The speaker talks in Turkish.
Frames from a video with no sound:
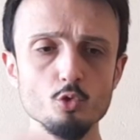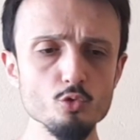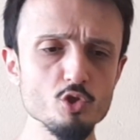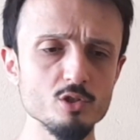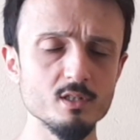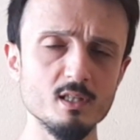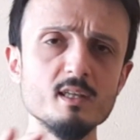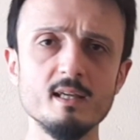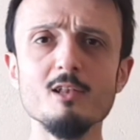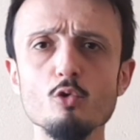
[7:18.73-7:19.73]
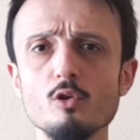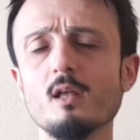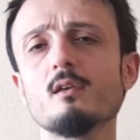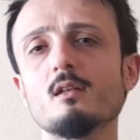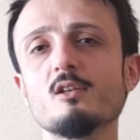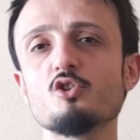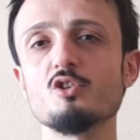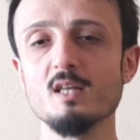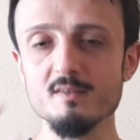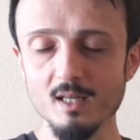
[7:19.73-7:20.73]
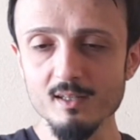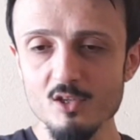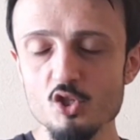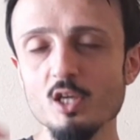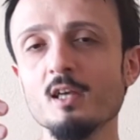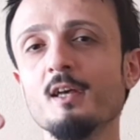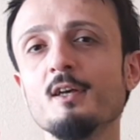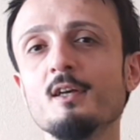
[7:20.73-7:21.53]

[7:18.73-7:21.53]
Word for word: Bunun dışındaki genel olarak yaklaşırsak sadece